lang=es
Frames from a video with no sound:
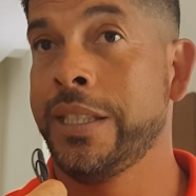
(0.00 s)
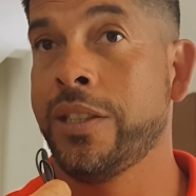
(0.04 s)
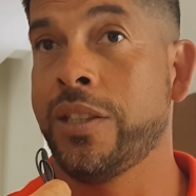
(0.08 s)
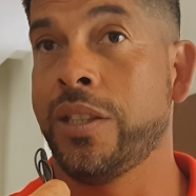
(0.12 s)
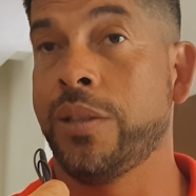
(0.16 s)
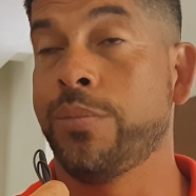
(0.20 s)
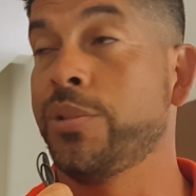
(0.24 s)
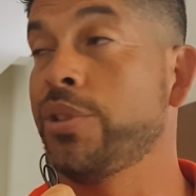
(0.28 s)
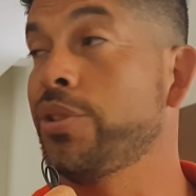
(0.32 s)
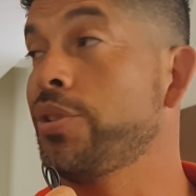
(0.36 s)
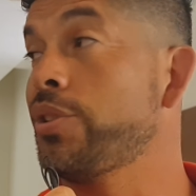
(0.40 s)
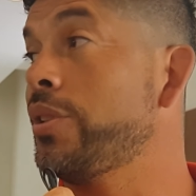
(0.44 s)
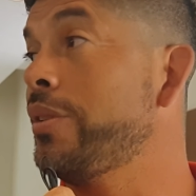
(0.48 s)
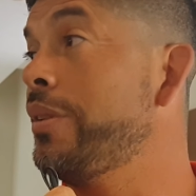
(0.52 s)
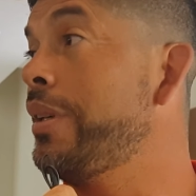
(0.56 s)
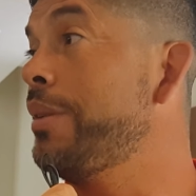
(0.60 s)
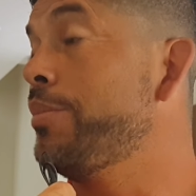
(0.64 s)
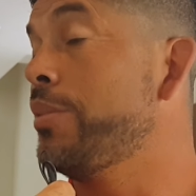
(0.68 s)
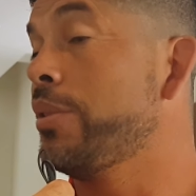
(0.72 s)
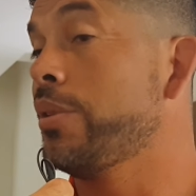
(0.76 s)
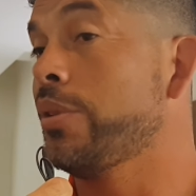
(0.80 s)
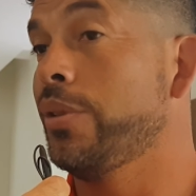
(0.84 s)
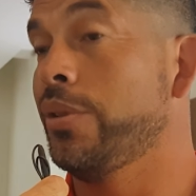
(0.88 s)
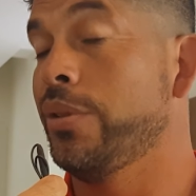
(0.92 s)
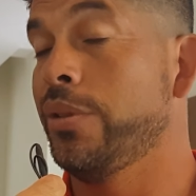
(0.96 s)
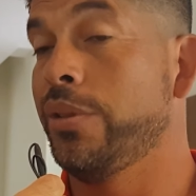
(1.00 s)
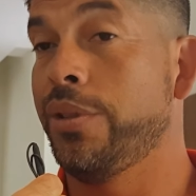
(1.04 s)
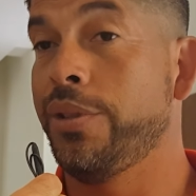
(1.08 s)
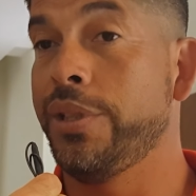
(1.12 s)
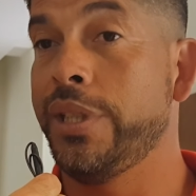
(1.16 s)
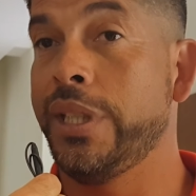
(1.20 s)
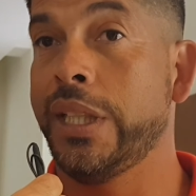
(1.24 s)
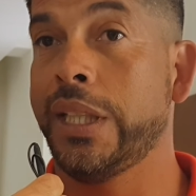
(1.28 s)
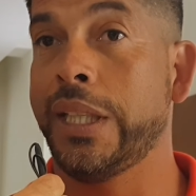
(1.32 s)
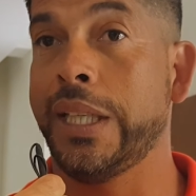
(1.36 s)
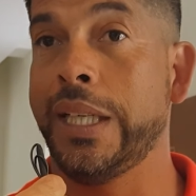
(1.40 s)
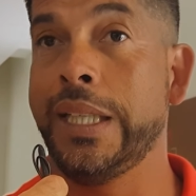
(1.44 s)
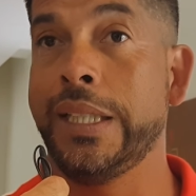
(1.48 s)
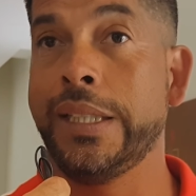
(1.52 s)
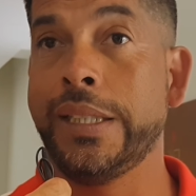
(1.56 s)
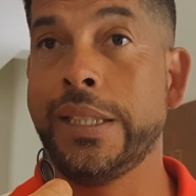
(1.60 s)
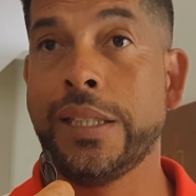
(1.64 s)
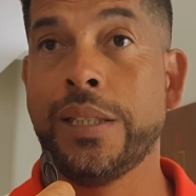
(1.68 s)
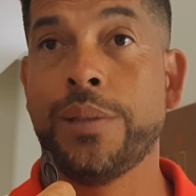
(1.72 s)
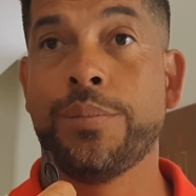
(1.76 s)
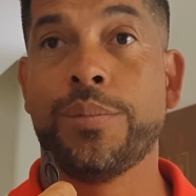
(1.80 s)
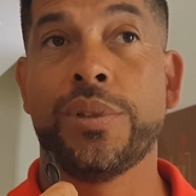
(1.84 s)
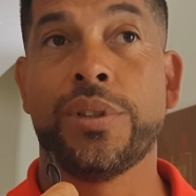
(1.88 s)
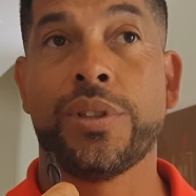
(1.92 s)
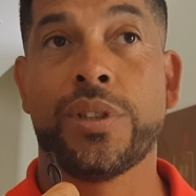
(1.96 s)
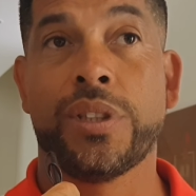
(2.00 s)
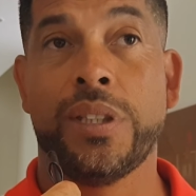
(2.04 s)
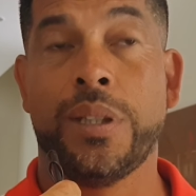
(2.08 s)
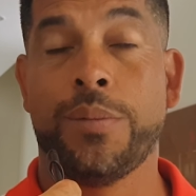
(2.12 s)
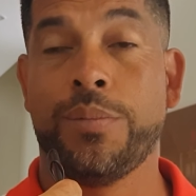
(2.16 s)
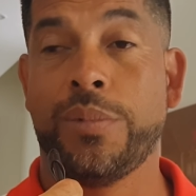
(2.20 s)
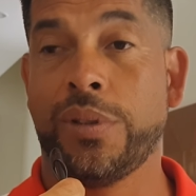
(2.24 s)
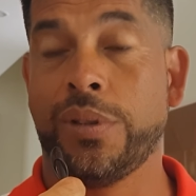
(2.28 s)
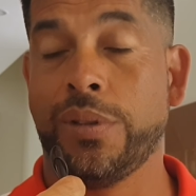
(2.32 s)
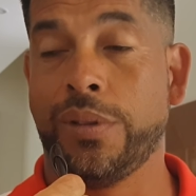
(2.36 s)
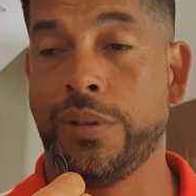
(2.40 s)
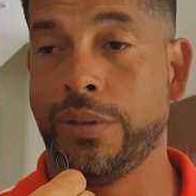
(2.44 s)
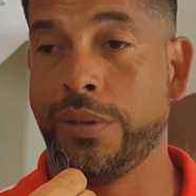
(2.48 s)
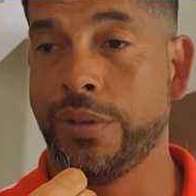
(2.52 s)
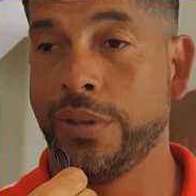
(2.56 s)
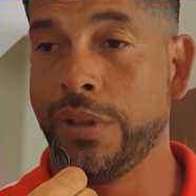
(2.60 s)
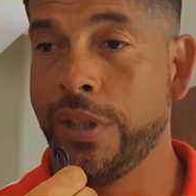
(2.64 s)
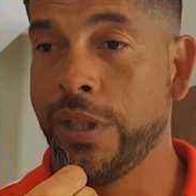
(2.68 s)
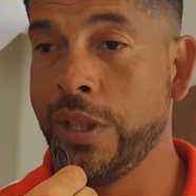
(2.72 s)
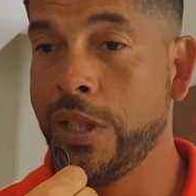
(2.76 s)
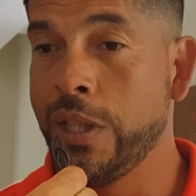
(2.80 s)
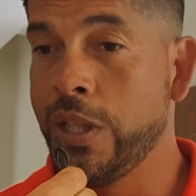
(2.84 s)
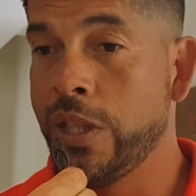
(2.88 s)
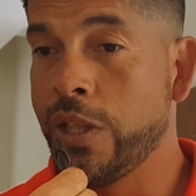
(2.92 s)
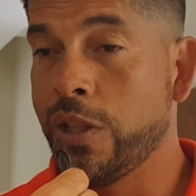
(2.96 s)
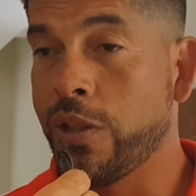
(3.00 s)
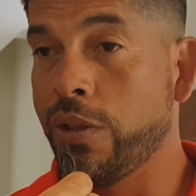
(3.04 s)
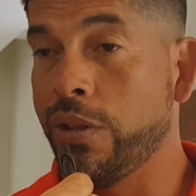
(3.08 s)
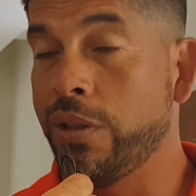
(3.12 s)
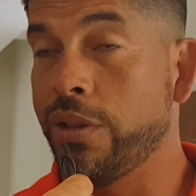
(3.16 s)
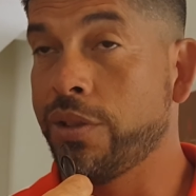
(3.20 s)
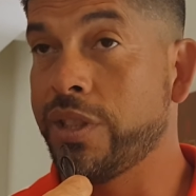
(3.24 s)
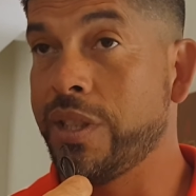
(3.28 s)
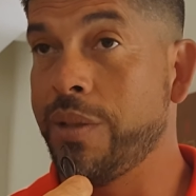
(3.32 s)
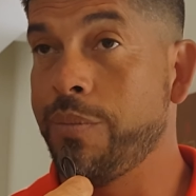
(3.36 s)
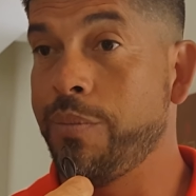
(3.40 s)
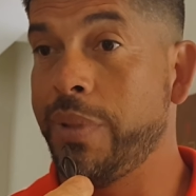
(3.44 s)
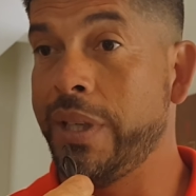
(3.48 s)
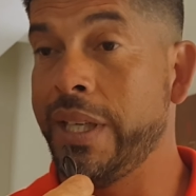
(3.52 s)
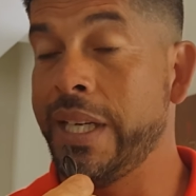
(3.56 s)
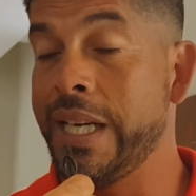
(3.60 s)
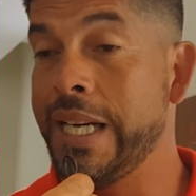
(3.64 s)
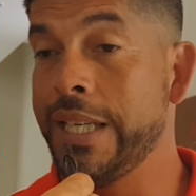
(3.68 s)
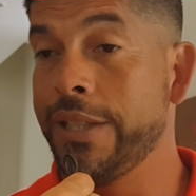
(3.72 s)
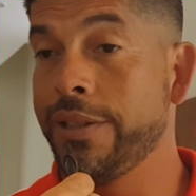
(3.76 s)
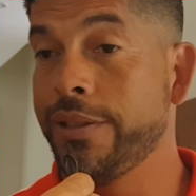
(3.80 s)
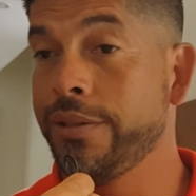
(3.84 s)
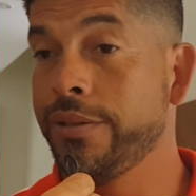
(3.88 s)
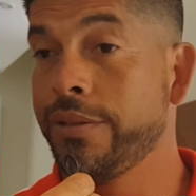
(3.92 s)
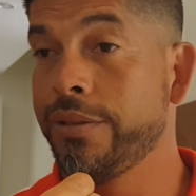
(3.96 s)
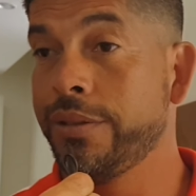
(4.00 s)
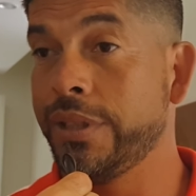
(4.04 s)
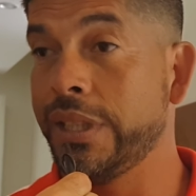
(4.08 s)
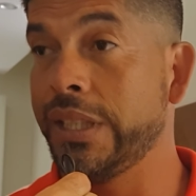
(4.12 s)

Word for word: cómo nos llevamos con los dirigentes, cómo nos llevamos con, los empleados.